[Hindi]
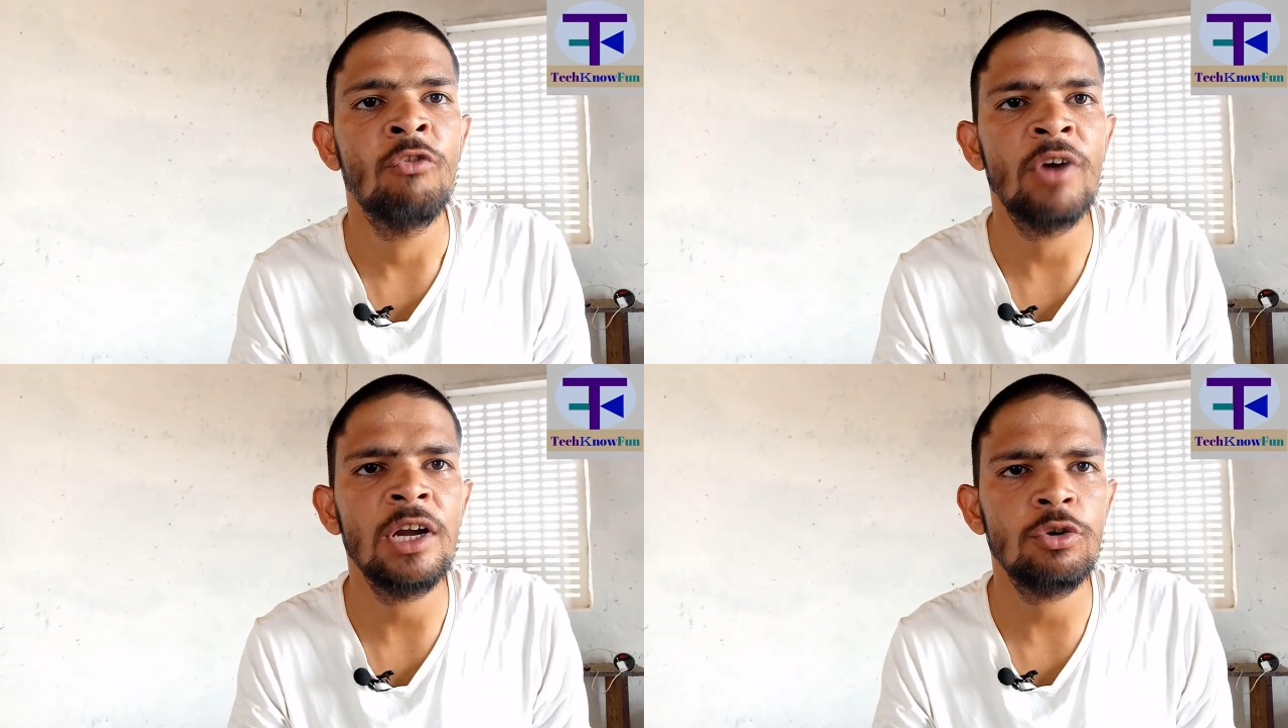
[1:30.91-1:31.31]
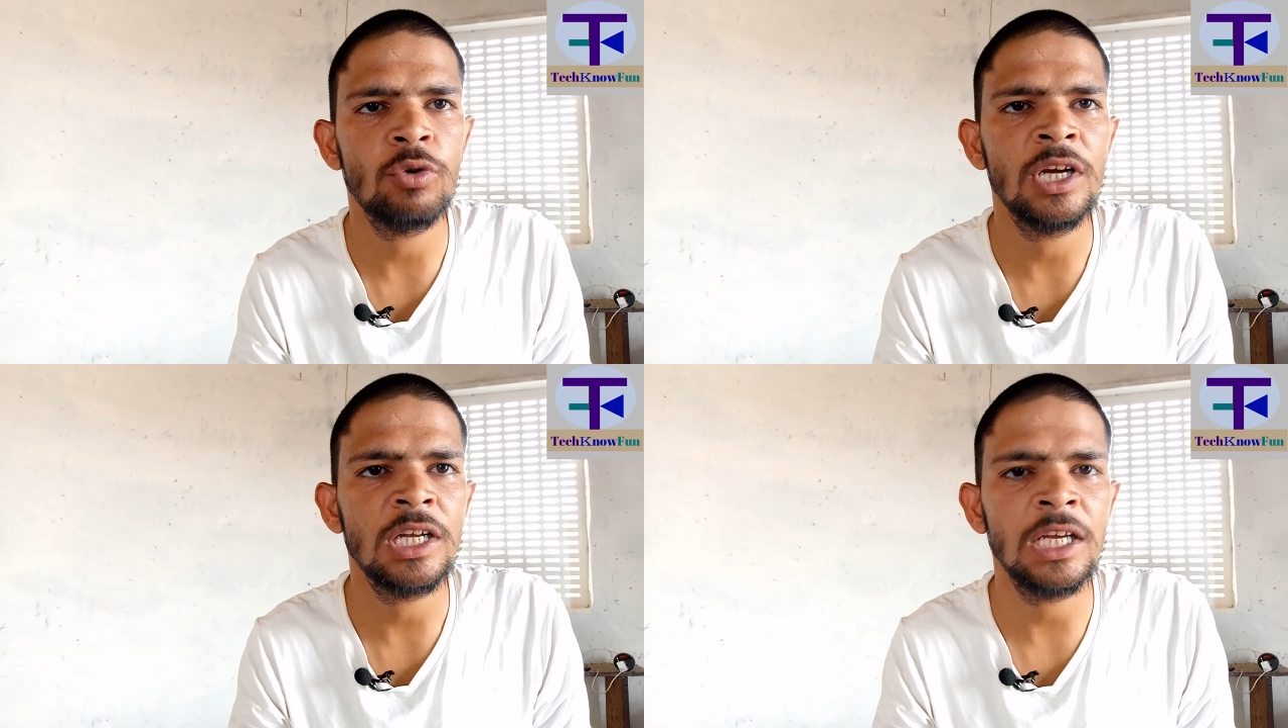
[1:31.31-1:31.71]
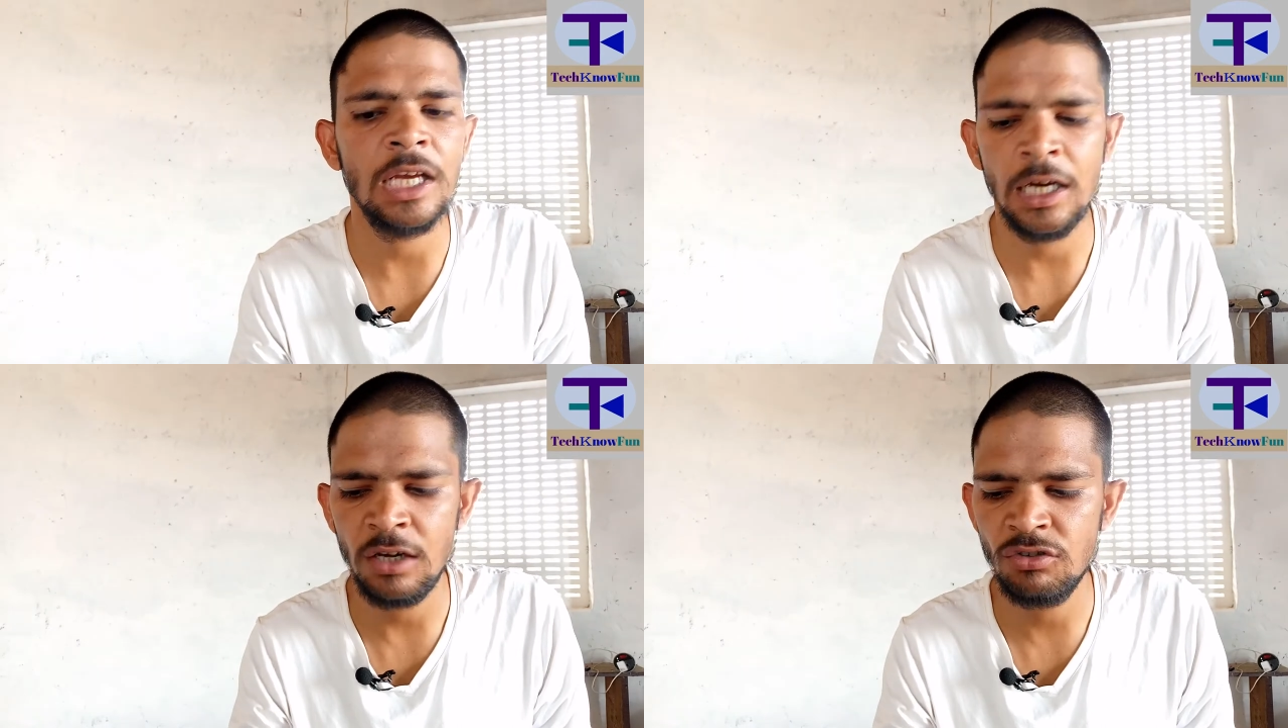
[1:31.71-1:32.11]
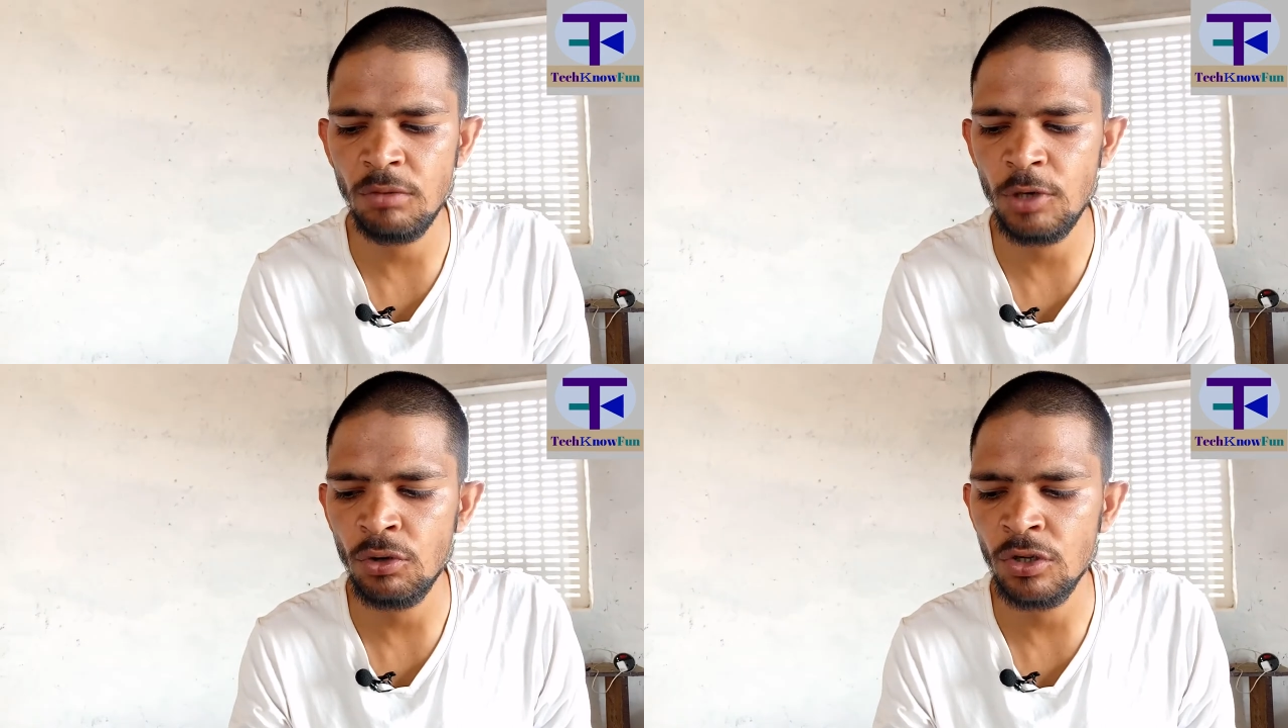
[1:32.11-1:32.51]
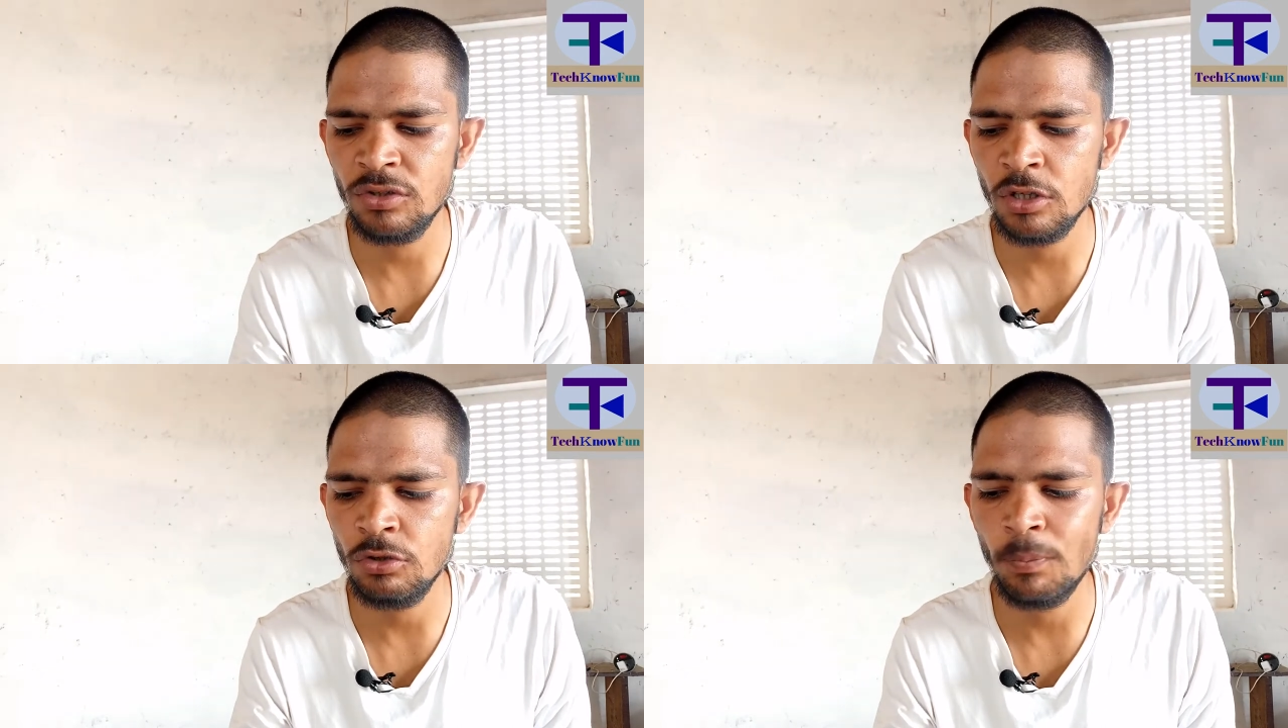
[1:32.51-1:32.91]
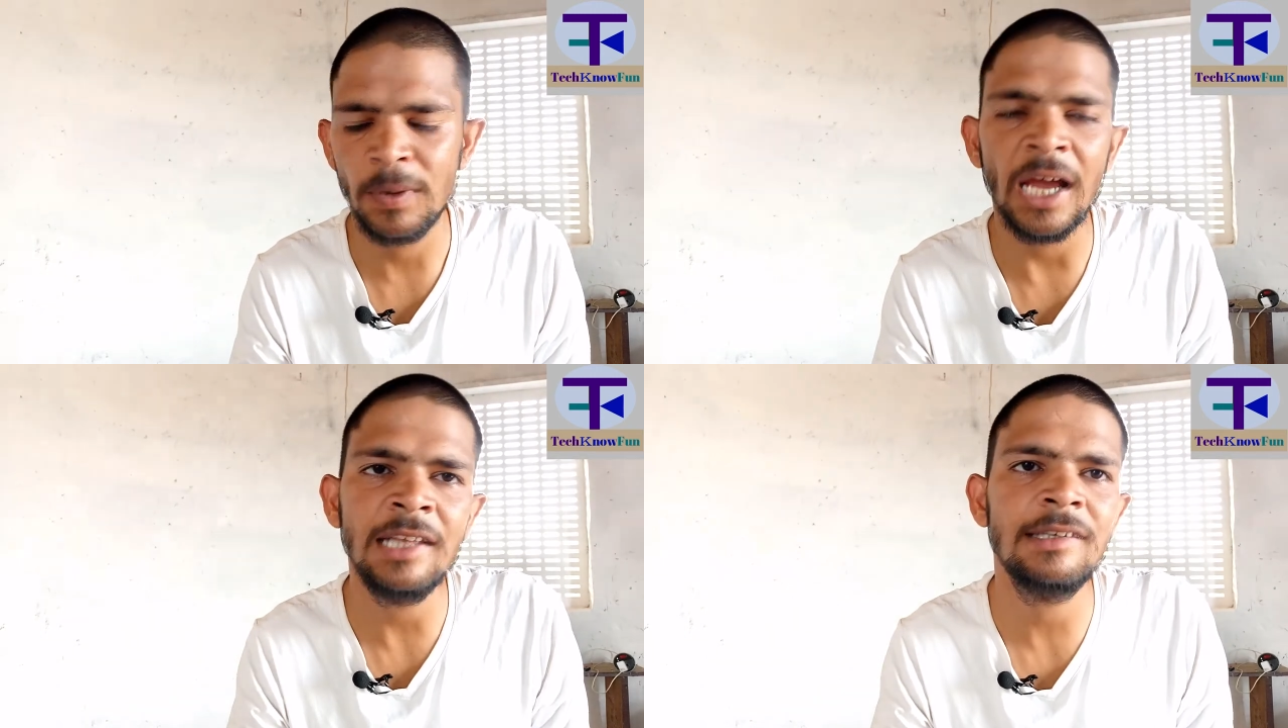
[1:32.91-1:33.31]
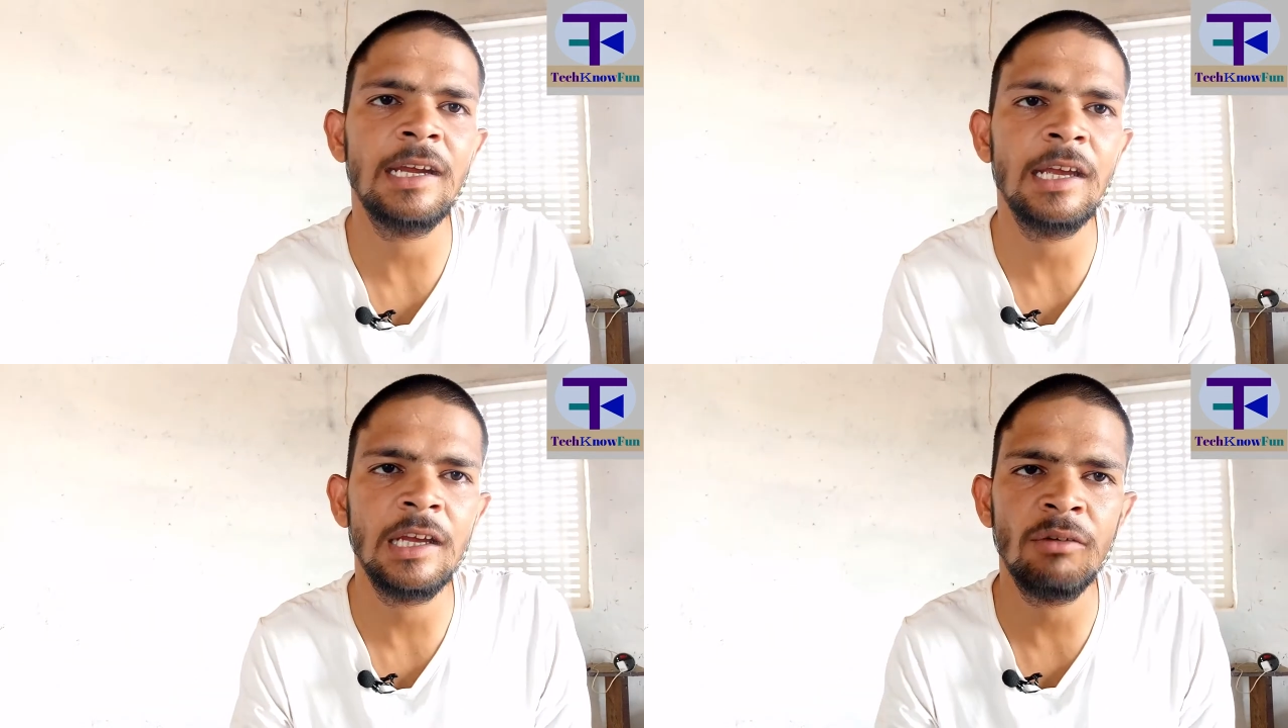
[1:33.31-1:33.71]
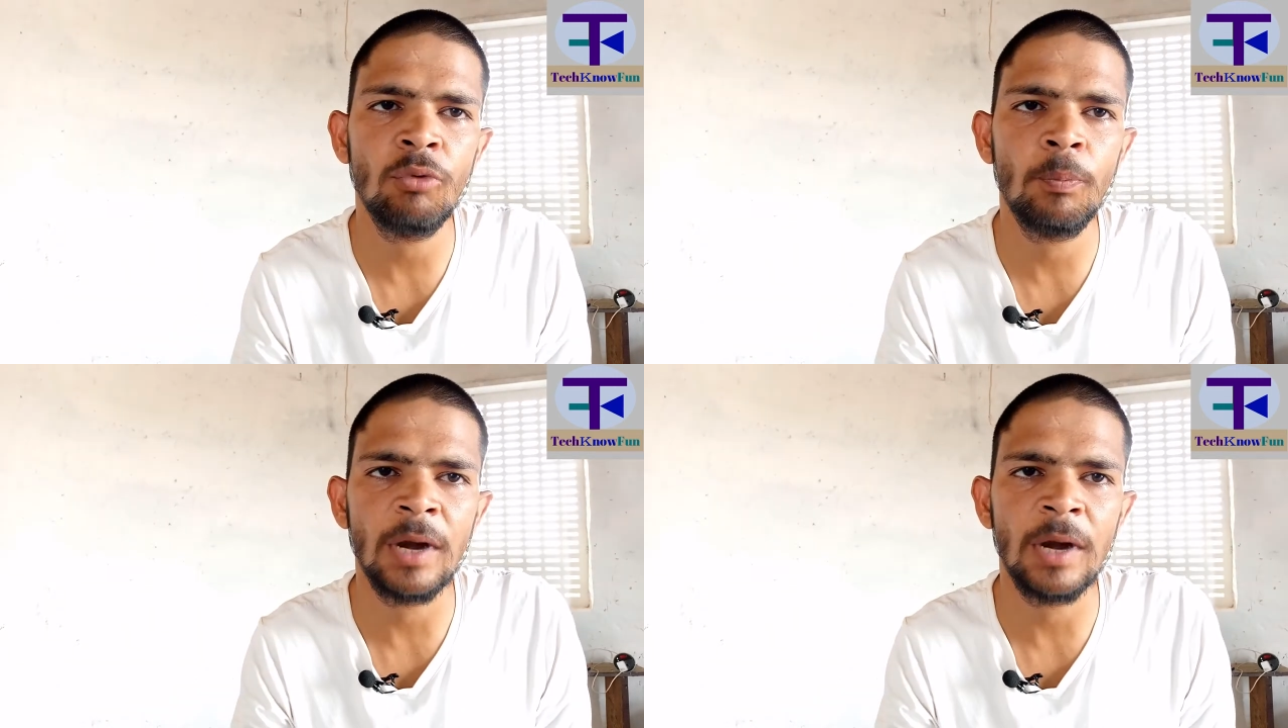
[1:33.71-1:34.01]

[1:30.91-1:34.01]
वन ट्वेंटी एट जी बी और इसकी जो प्राइस रहेगी वो